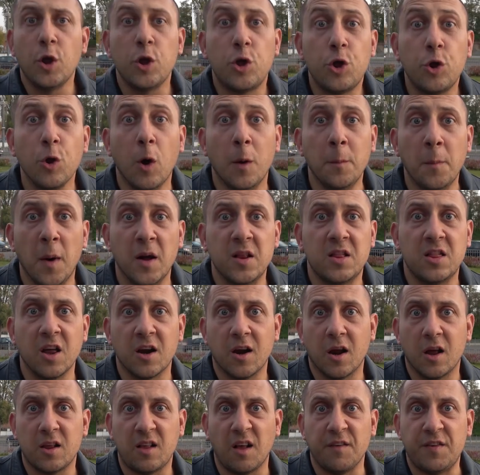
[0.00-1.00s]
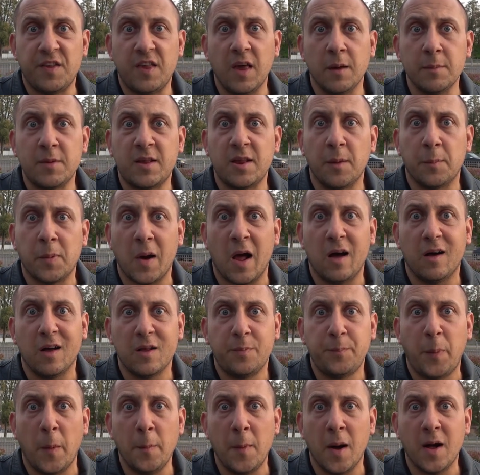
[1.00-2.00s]
Ты что, мать Тереза, всем
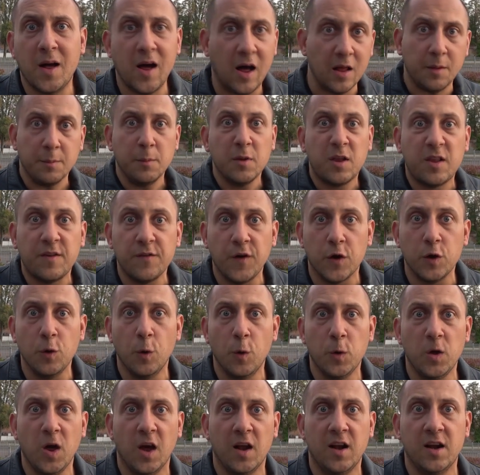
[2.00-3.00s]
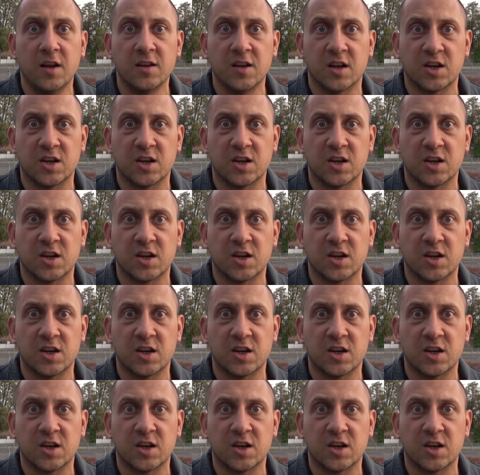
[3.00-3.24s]
собралась помогать? Мы свою еле